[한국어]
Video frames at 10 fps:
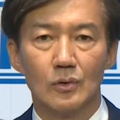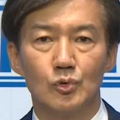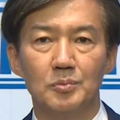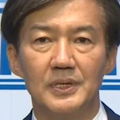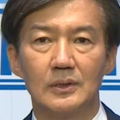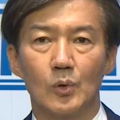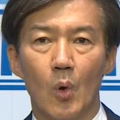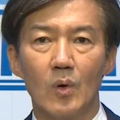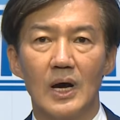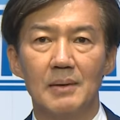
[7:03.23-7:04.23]
국민
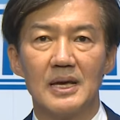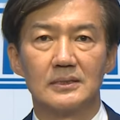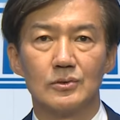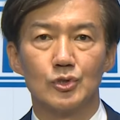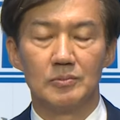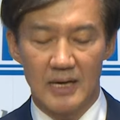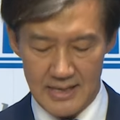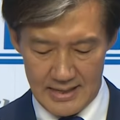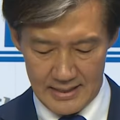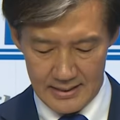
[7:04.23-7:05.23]
공감에서
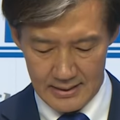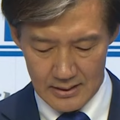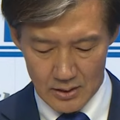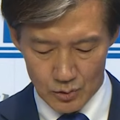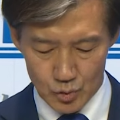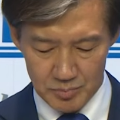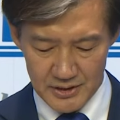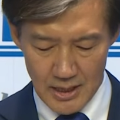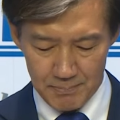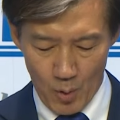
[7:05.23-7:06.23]
출발해
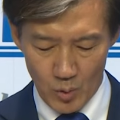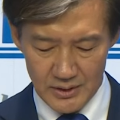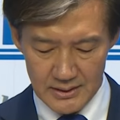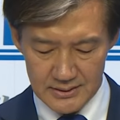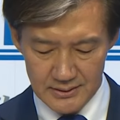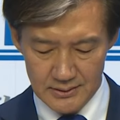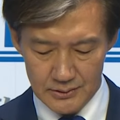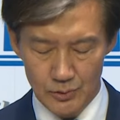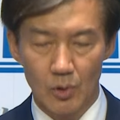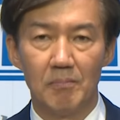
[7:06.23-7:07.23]
국민의 복리
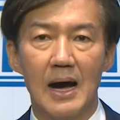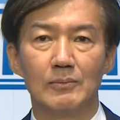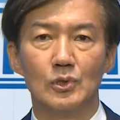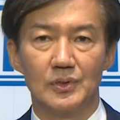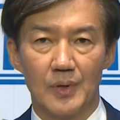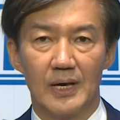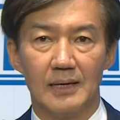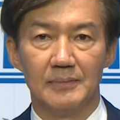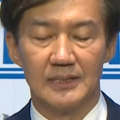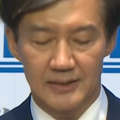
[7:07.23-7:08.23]
증진으로 마무리돼야
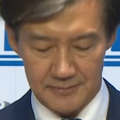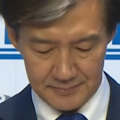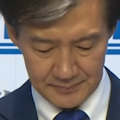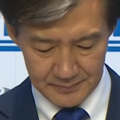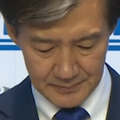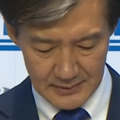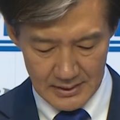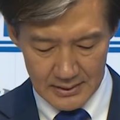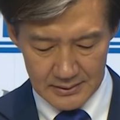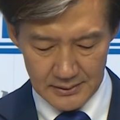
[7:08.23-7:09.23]
합니다.
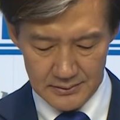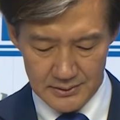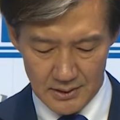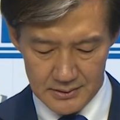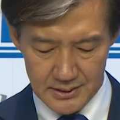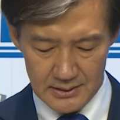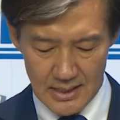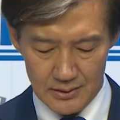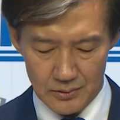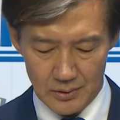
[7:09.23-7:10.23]
그런 정치를
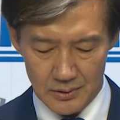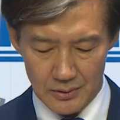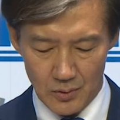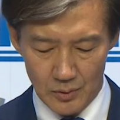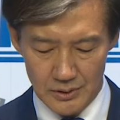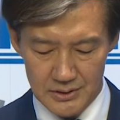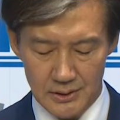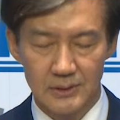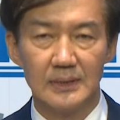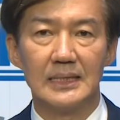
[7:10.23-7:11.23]
하려고 오늘
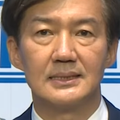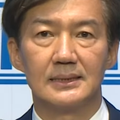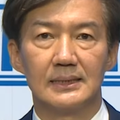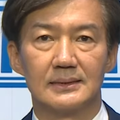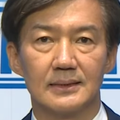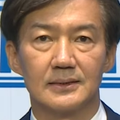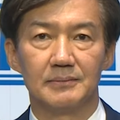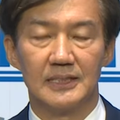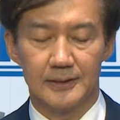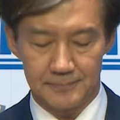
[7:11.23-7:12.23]
저는 이 자리에
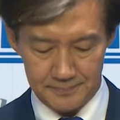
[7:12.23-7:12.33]
섰습니다.